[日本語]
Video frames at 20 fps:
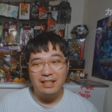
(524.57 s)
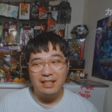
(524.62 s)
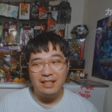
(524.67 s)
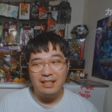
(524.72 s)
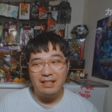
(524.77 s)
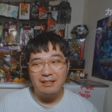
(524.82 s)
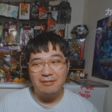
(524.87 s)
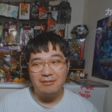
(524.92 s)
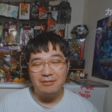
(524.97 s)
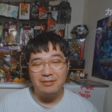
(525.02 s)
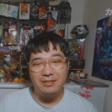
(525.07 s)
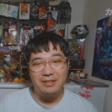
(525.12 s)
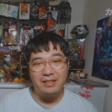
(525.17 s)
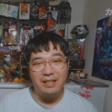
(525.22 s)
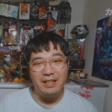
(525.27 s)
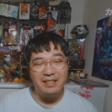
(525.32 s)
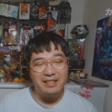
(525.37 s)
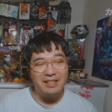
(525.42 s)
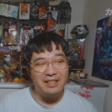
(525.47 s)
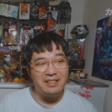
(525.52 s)
だからほんと
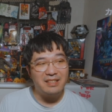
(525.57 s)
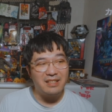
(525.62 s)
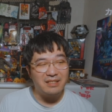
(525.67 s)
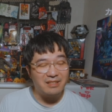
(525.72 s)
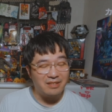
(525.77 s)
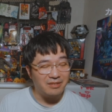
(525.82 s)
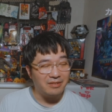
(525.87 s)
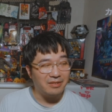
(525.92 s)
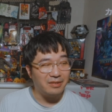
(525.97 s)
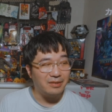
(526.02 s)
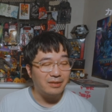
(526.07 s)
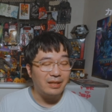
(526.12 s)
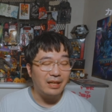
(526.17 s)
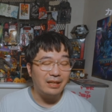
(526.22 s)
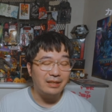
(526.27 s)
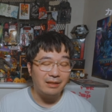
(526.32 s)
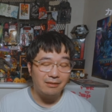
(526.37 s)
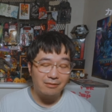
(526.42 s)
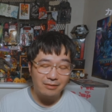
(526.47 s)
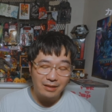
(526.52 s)
性善説の人
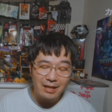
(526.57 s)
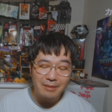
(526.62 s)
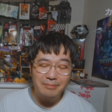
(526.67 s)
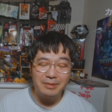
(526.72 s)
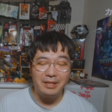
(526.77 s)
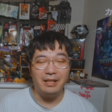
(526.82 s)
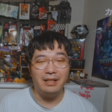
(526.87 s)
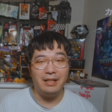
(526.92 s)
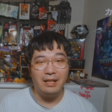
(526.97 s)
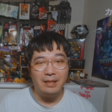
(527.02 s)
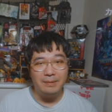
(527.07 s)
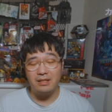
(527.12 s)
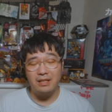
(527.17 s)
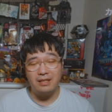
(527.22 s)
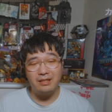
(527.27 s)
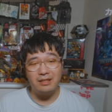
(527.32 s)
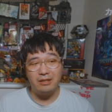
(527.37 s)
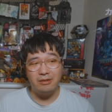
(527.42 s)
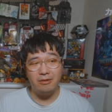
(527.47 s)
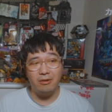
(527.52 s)
なんだろうなみたいな。
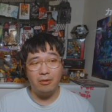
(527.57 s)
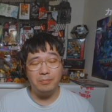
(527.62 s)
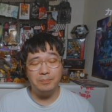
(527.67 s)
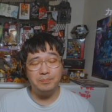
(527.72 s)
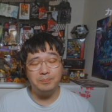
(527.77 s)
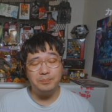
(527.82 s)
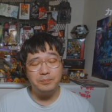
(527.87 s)
ジェシーを